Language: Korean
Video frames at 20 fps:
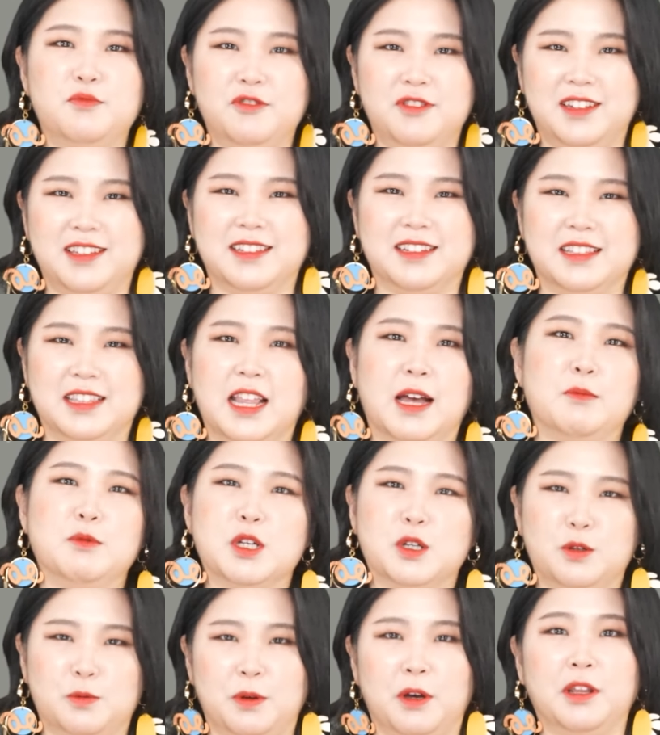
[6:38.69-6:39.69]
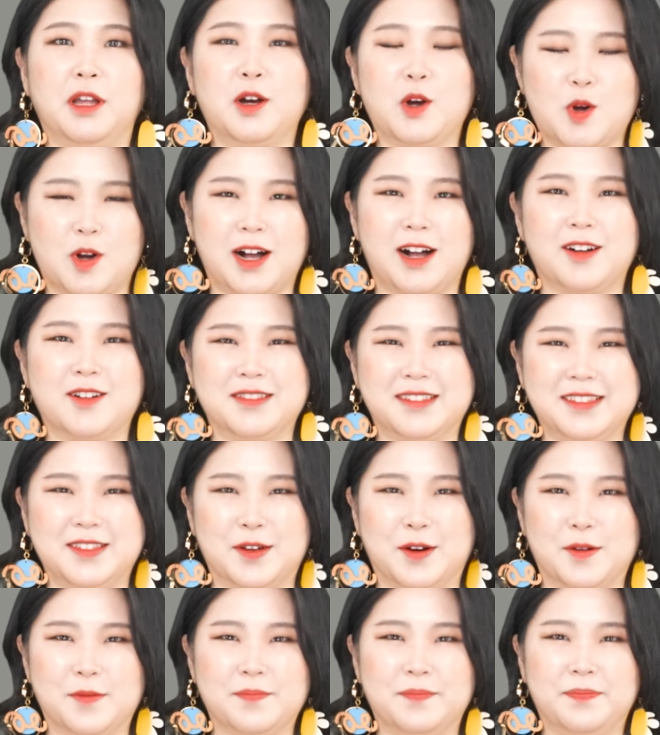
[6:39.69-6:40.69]
풍기는 남자로 변한 것
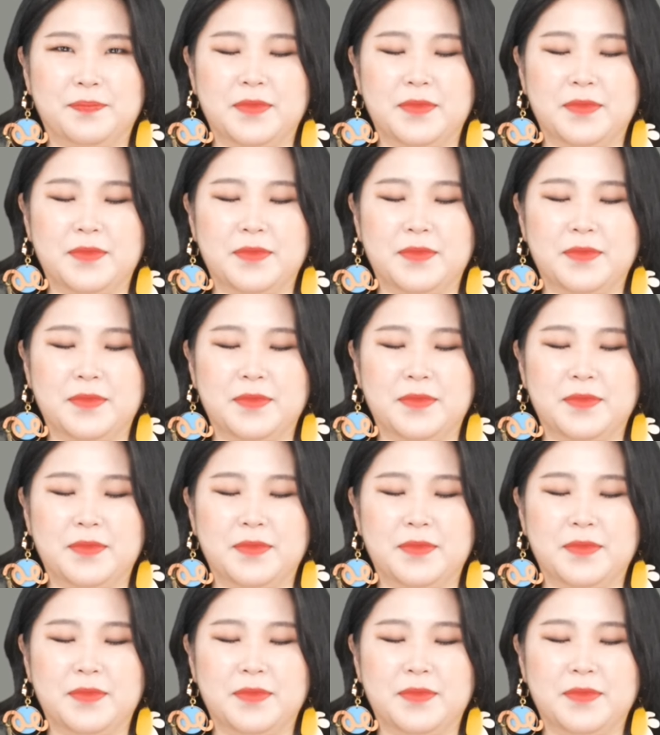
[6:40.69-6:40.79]
같거든요.